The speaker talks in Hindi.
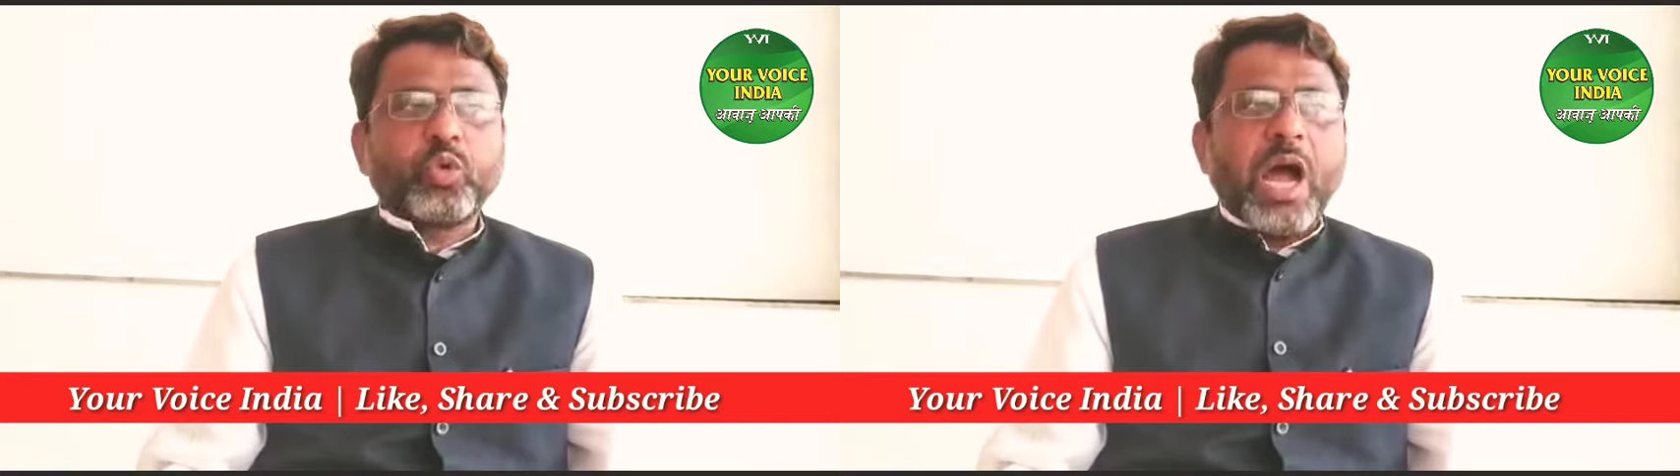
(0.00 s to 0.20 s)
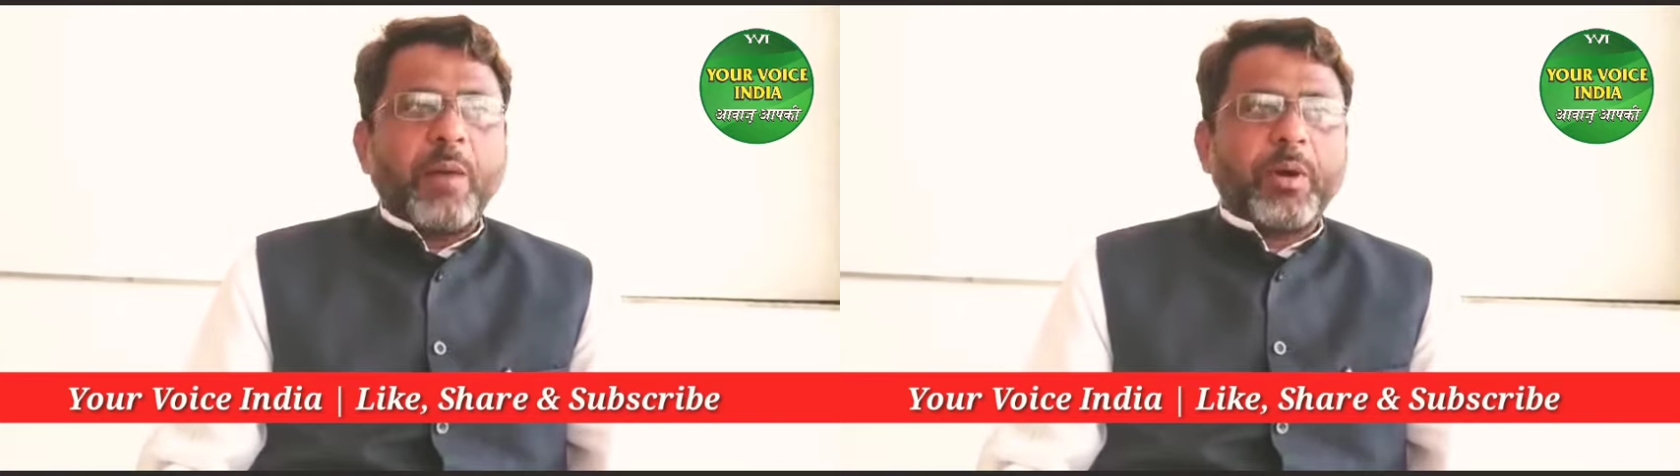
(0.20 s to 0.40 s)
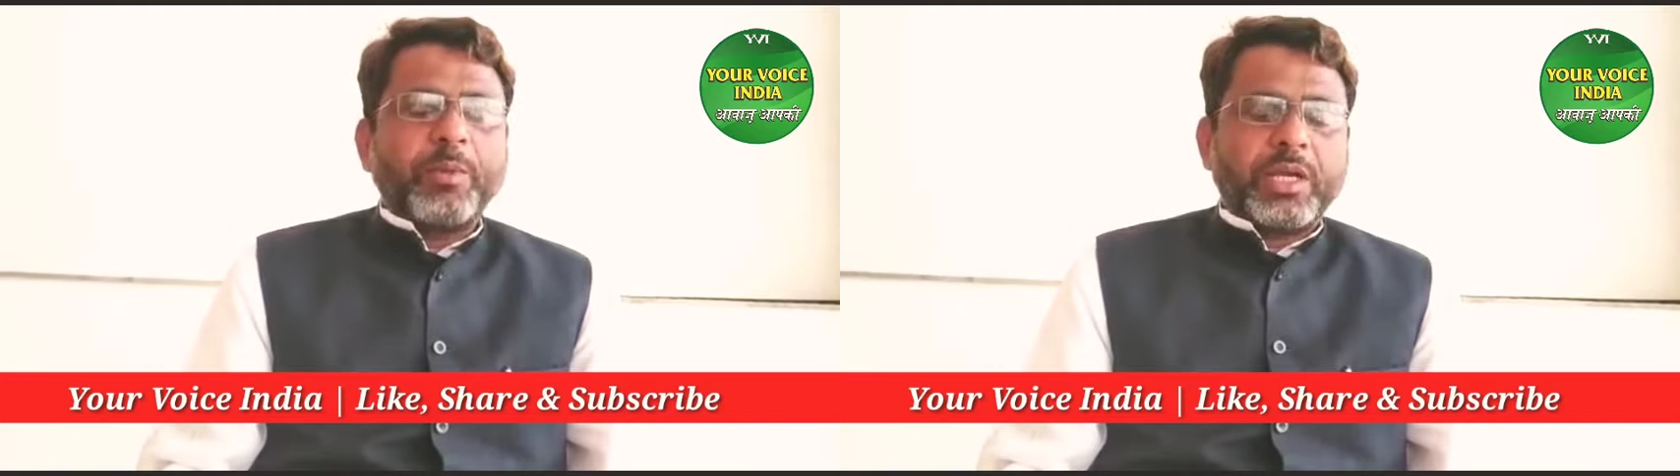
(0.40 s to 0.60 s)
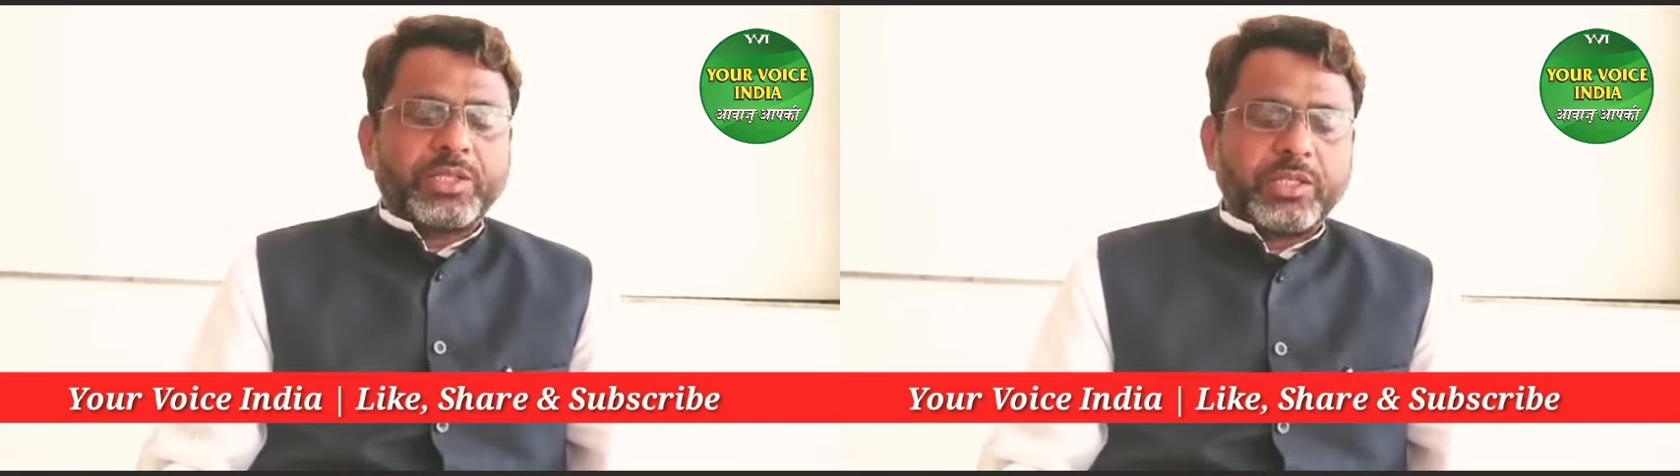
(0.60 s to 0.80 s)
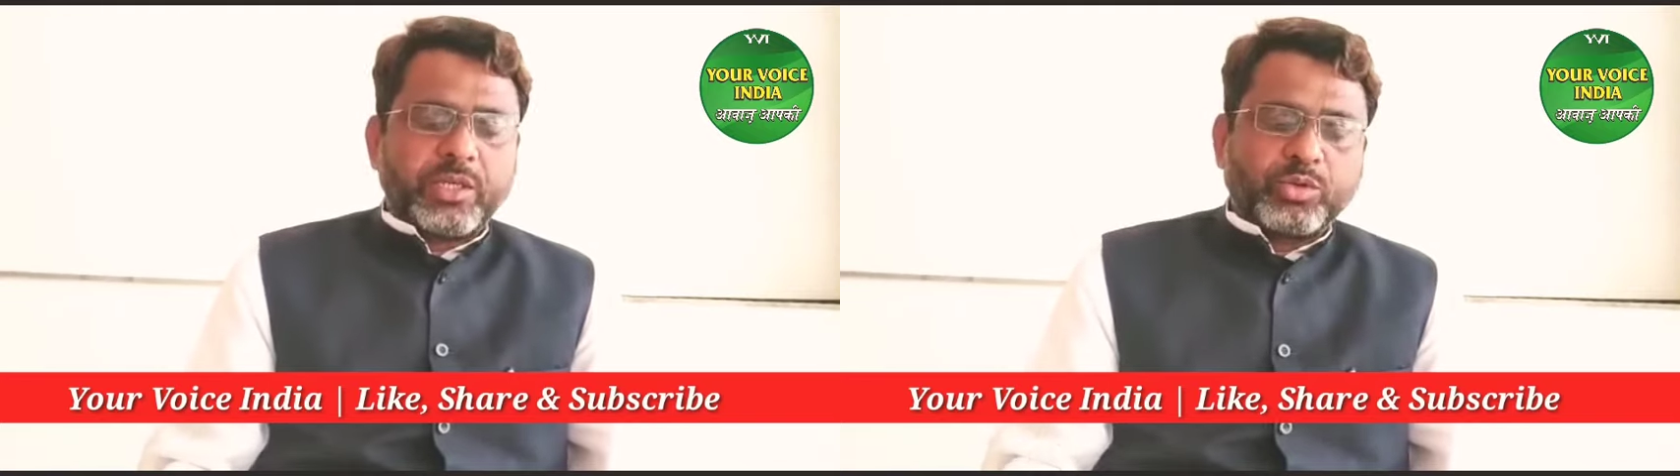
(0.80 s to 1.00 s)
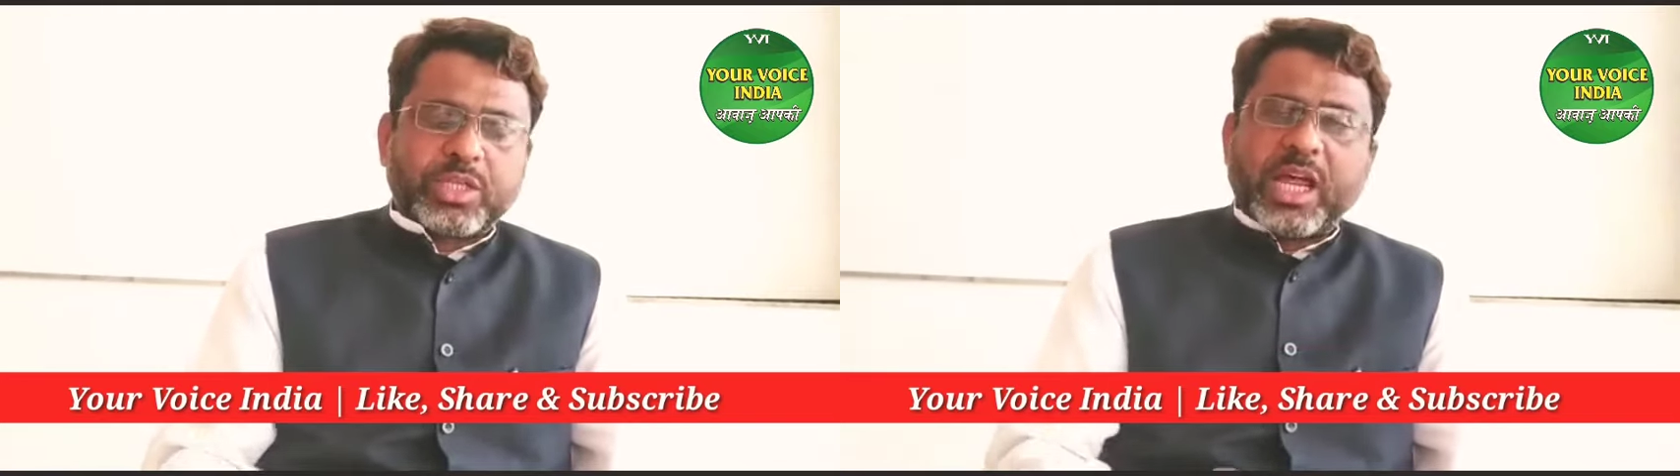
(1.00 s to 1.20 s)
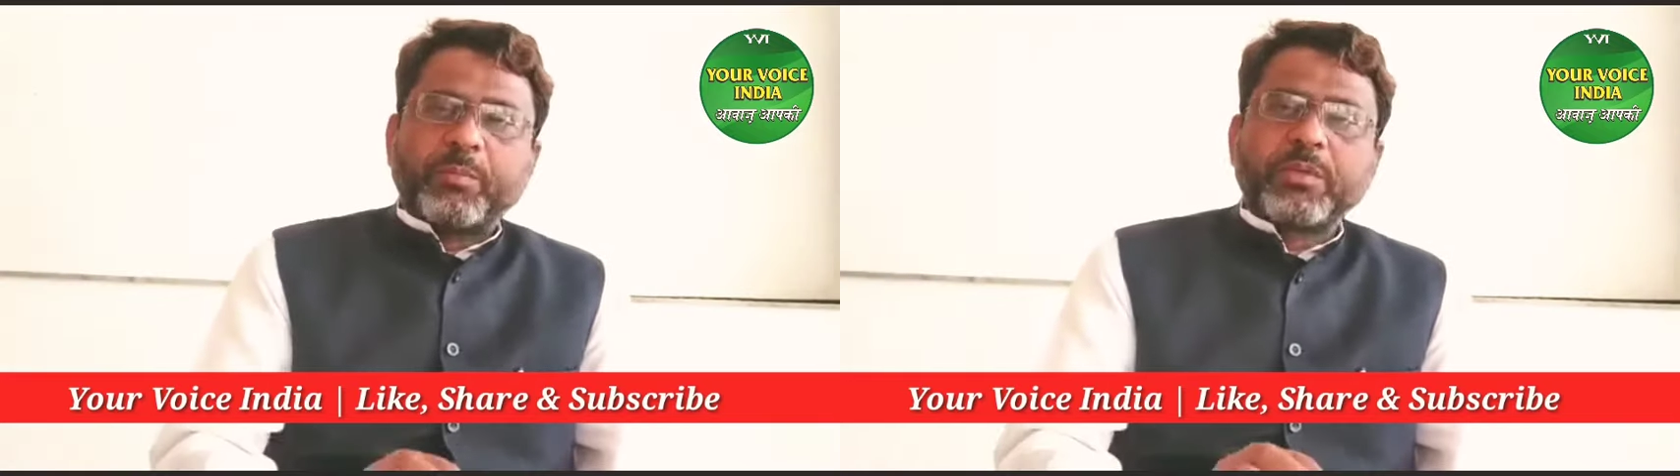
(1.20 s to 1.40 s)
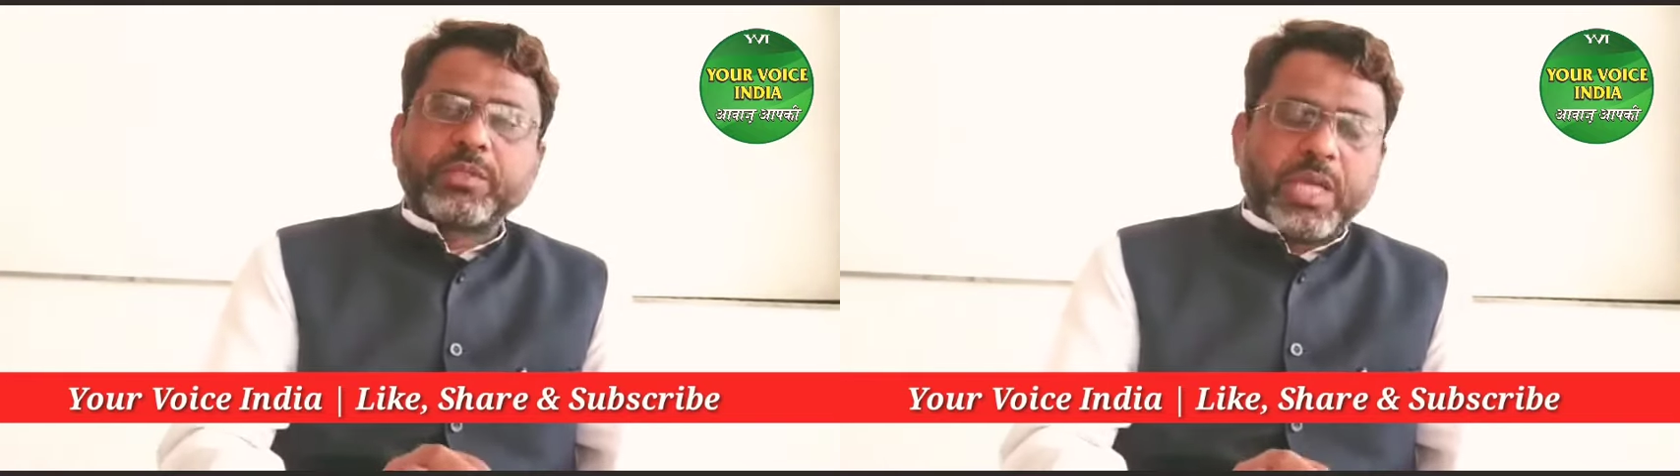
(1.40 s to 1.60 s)
आप एप्लीकेशन दें उसके
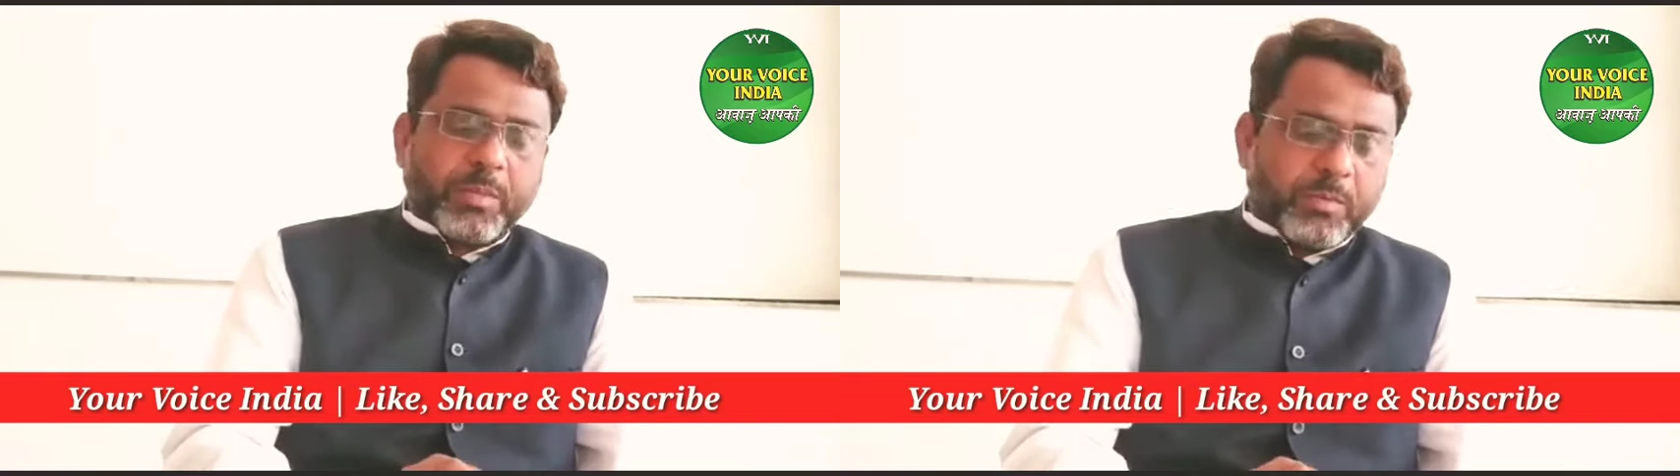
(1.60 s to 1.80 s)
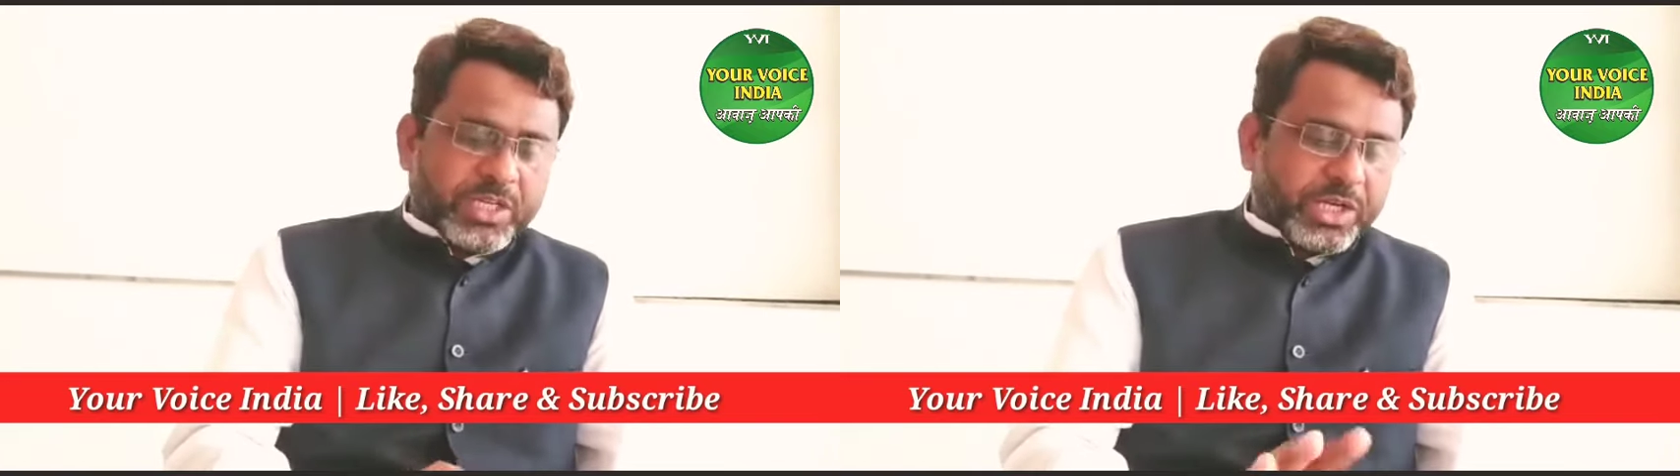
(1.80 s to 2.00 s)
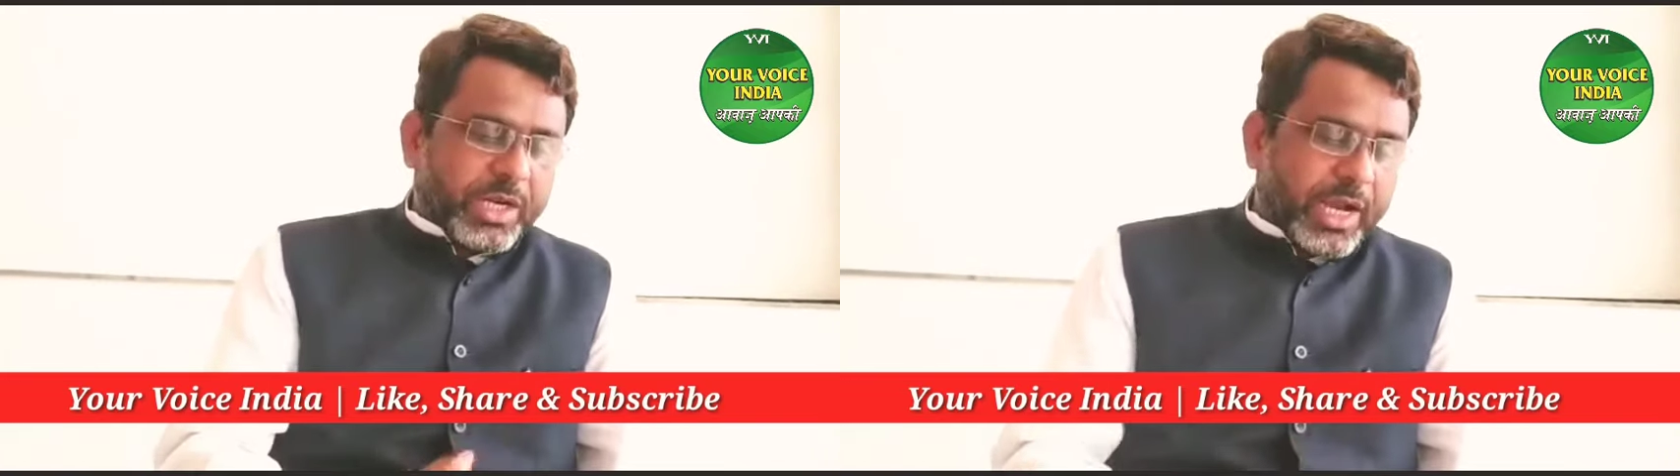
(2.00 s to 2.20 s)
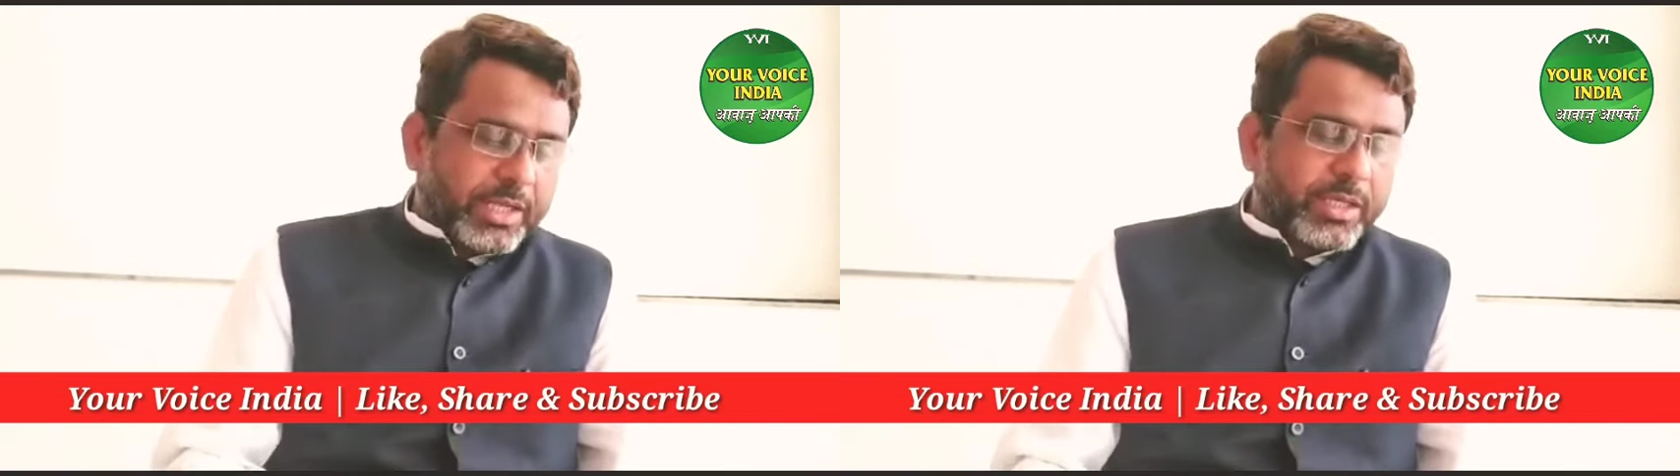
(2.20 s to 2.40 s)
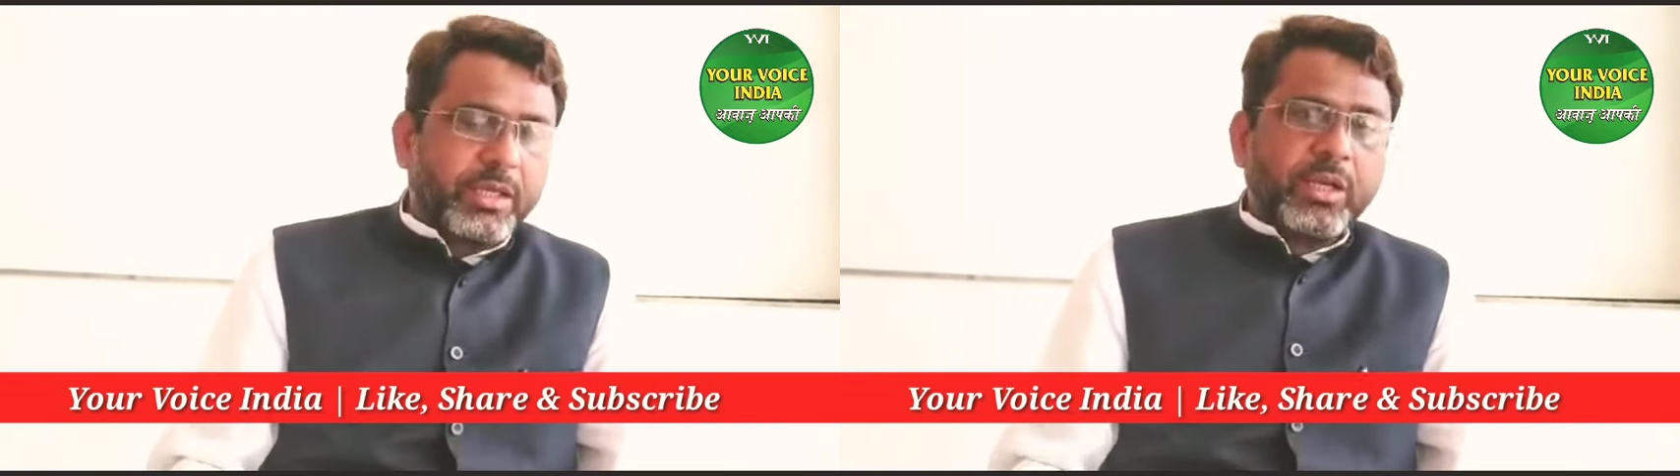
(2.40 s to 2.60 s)
नाम सामने में टिक लगा दें